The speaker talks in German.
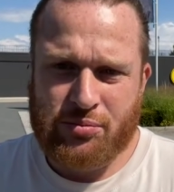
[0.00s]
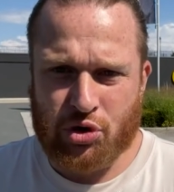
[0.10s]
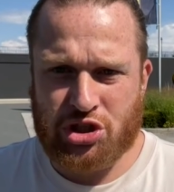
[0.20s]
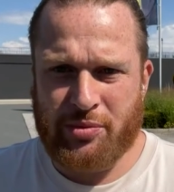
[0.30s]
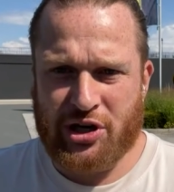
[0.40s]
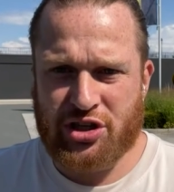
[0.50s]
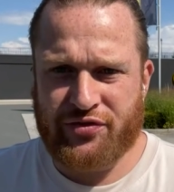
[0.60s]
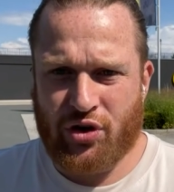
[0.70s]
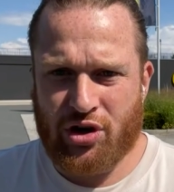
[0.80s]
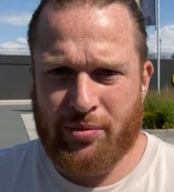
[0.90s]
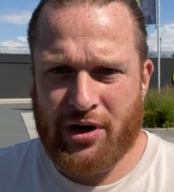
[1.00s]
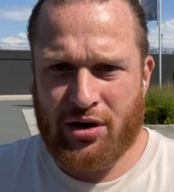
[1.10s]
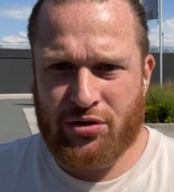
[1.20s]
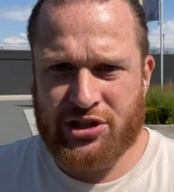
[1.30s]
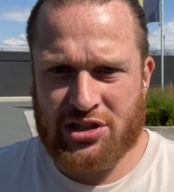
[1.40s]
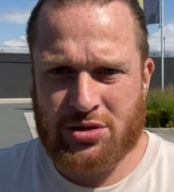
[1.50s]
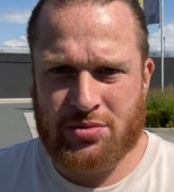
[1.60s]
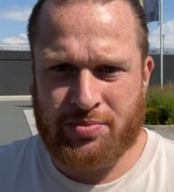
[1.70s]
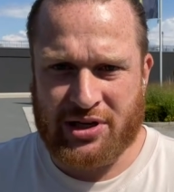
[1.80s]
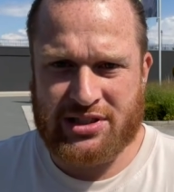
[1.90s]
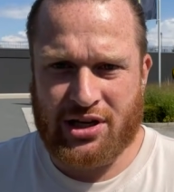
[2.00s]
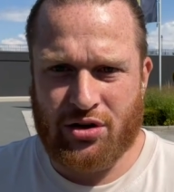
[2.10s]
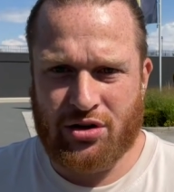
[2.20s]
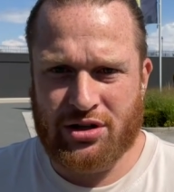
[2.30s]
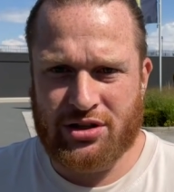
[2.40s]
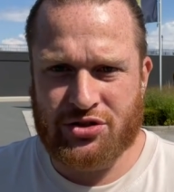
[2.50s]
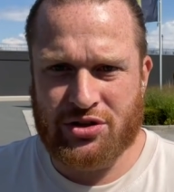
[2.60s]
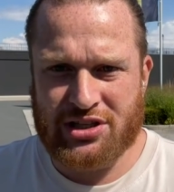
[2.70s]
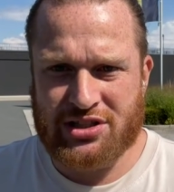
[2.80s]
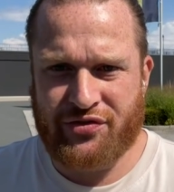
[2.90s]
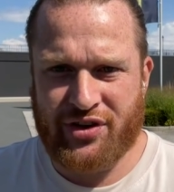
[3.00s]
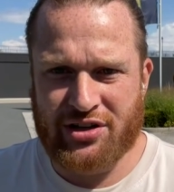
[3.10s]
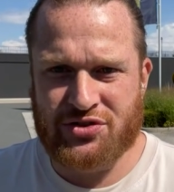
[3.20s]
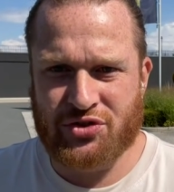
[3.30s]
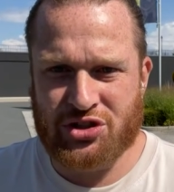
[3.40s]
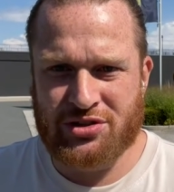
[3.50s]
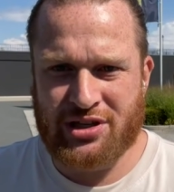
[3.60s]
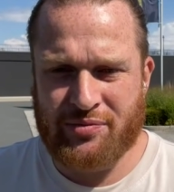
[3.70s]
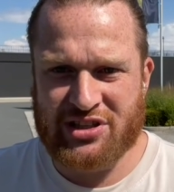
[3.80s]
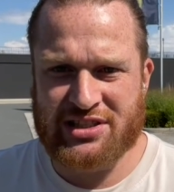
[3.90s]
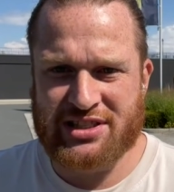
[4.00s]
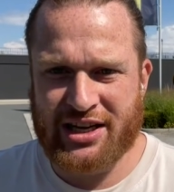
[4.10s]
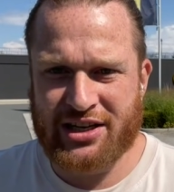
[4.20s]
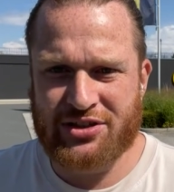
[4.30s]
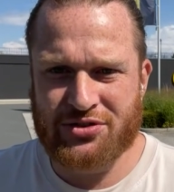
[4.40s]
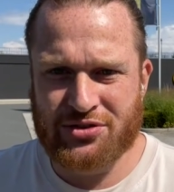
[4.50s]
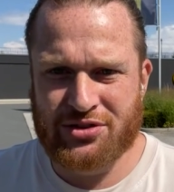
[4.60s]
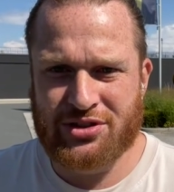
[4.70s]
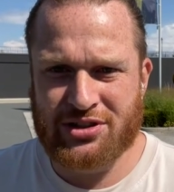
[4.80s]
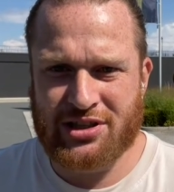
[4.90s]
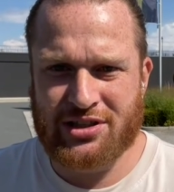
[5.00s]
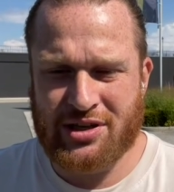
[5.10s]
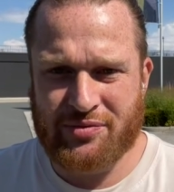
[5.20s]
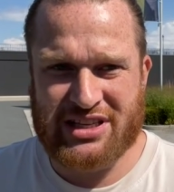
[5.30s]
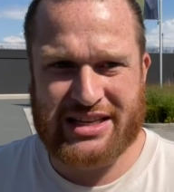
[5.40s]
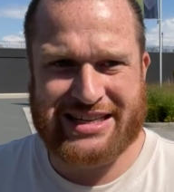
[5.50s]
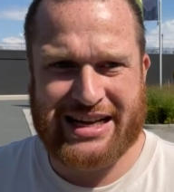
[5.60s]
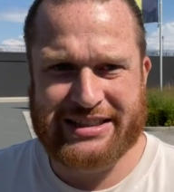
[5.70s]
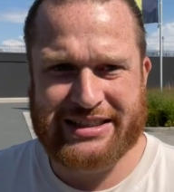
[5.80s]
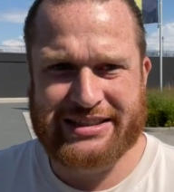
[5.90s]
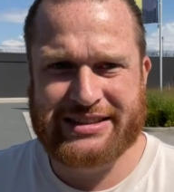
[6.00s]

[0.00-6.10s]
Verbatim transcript: Pusht die Mannschaft auch immer und jetzt passt auch äh, so das Gefälle zwischen dem, was er zeigt und äh, dem, was er sagt.